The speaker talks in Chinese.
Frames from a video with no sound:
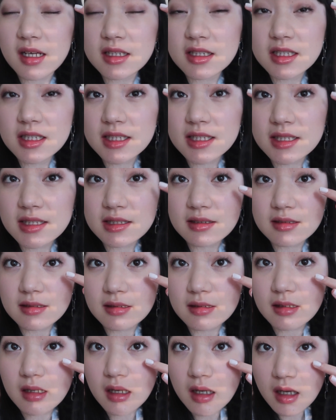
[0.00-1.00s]
这是紫色
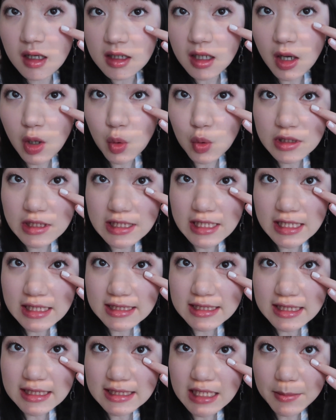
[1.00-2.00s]
的。然后我的
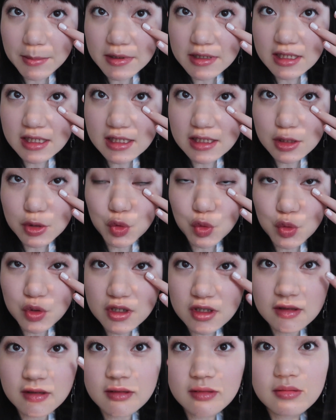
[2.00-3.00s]
眼睑下面这里是绿
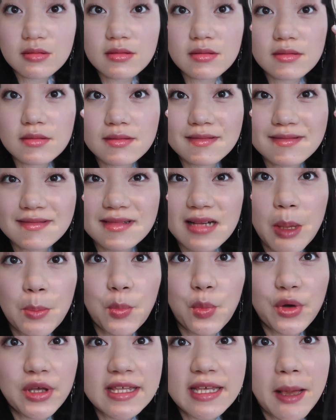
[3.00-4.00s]
色的，
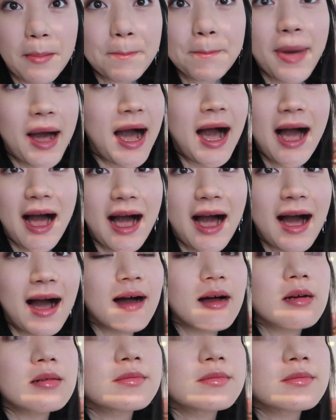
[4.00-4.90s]
很不一样吧？